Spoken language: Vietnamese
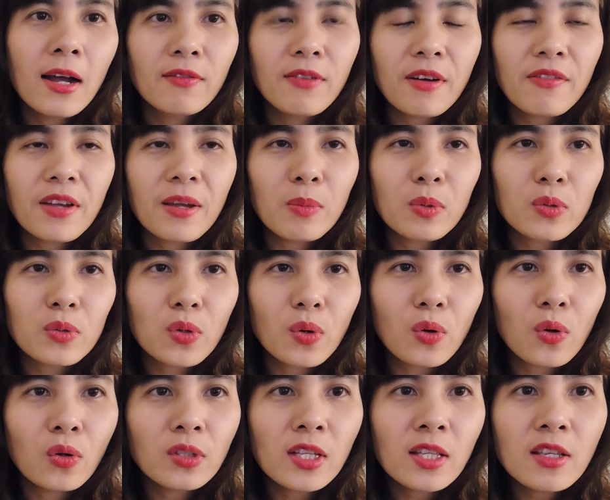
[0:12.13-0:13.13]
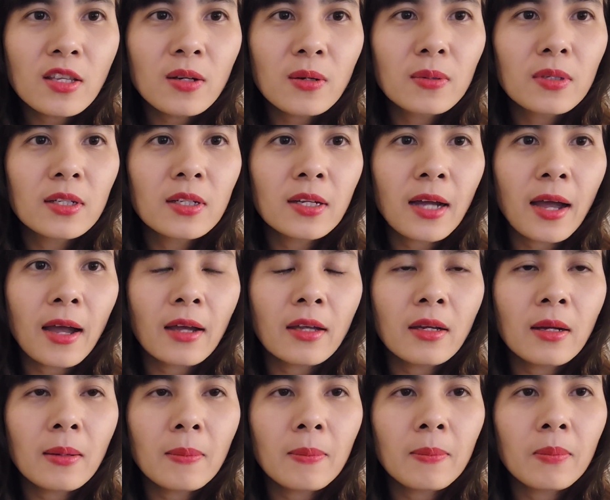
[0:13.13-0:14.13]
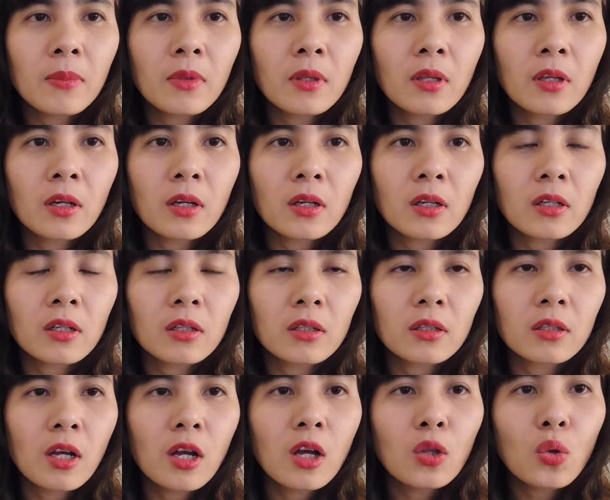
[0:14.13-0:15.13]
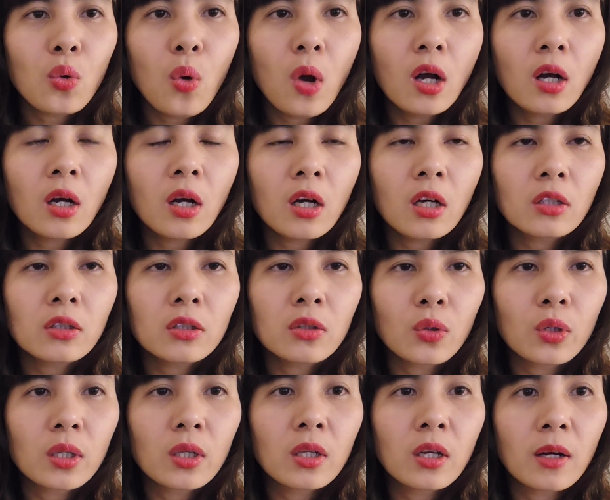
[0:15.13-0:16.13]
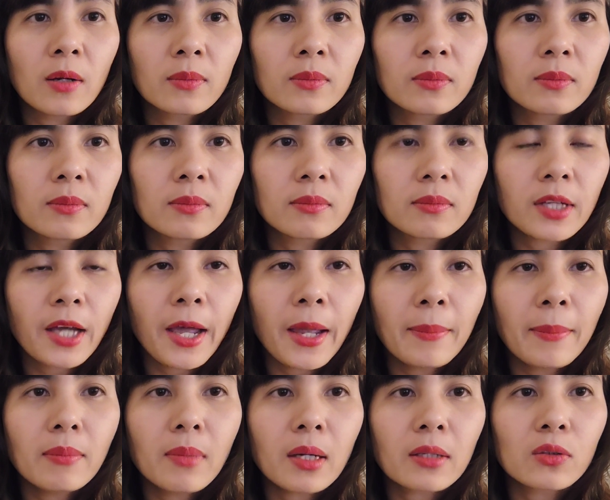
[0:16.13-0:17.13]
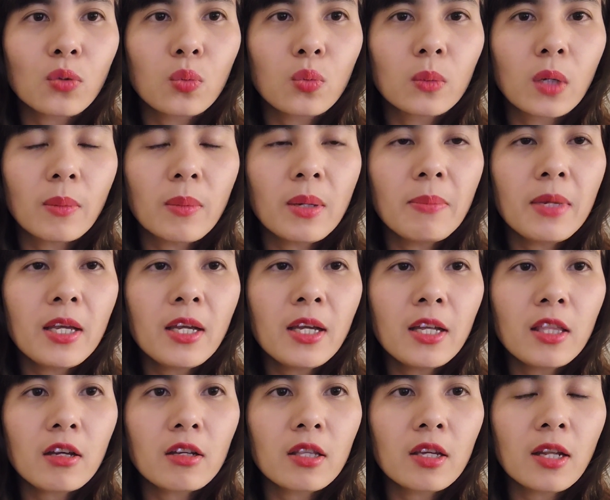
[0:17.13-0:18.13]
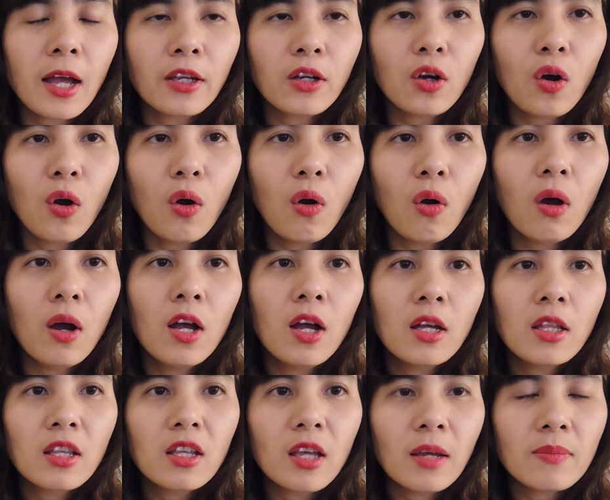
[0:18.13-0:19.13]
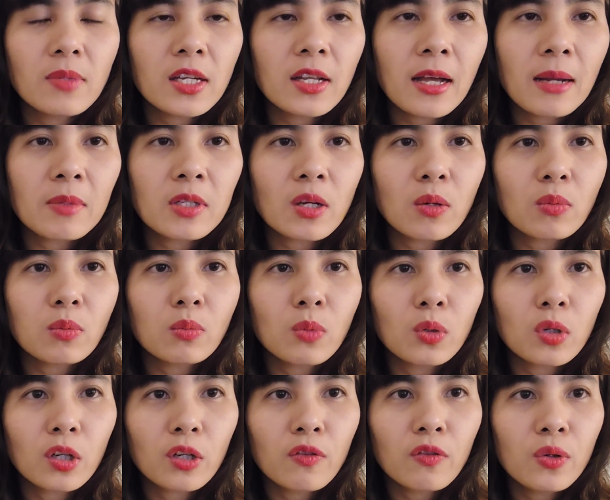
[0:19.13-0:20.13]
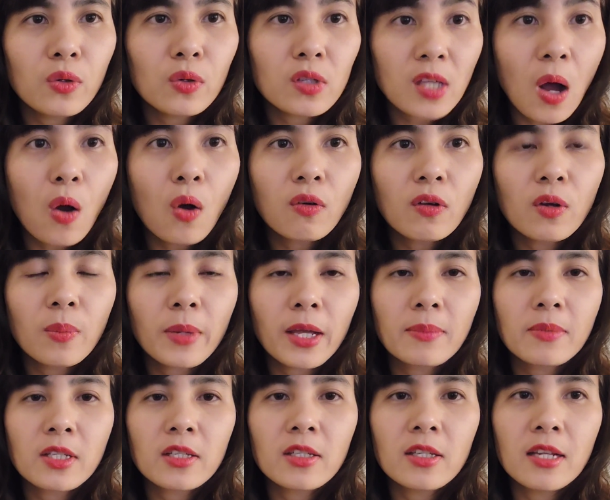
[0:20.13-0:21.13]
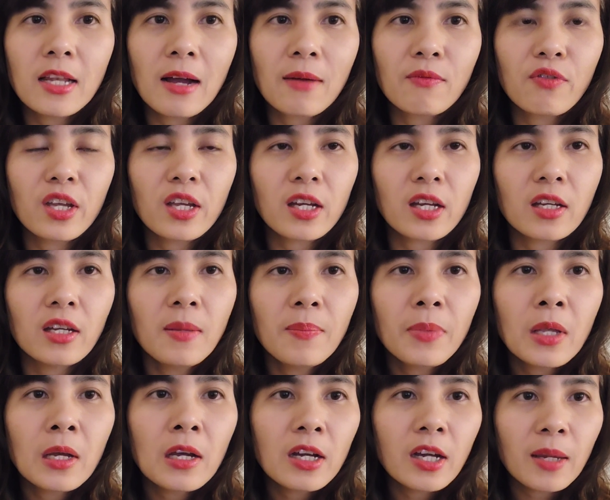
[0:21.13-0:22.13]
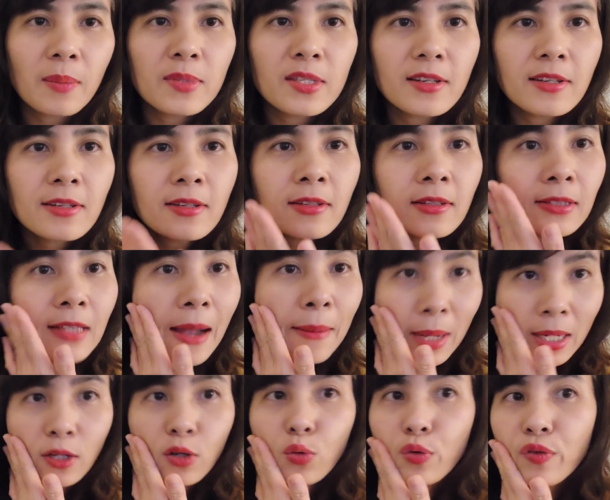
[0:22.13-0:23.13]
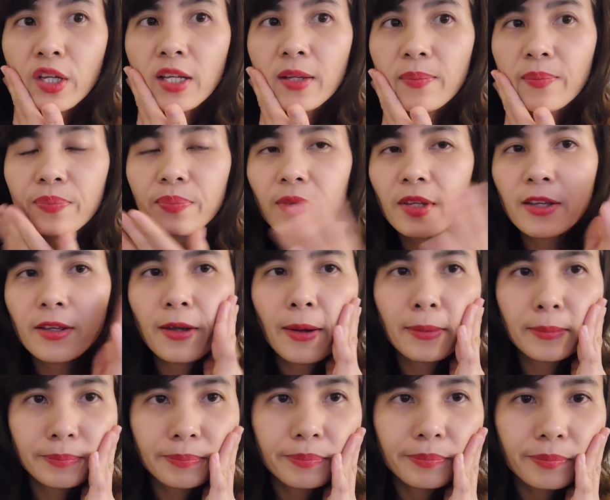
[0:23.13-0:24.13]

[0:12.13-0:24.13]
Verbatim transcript: và về một số rất nhiều những cái um, uh, thuốc ờ, rồi thì um, kem mà dùng ở bên Mỹ khi thời tiết hanh khô thì em sẽ làm ở trong một cái video sau. Thì hôm nay em sẽ chỉ làm về cái kem dưỡng da mặt đó quý vị. Thì um,